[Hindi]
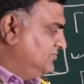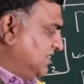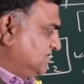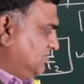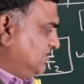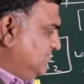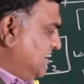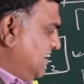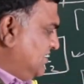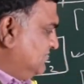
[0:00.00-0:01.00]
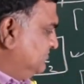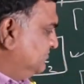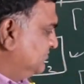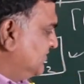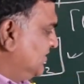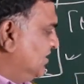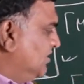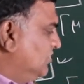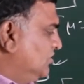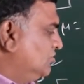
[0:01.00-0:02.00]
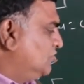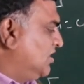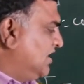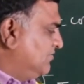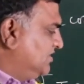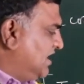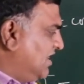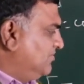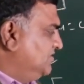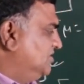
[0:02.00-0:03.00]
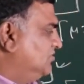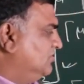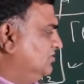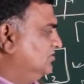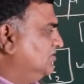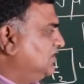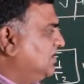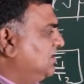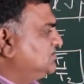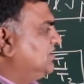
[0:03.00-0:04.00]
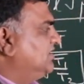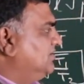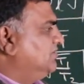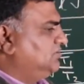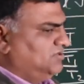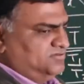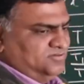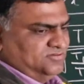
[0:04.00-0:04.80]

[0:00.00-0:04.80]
बात समझ में आया तो अब यहाँ भी देखो अच्छा ये बताओ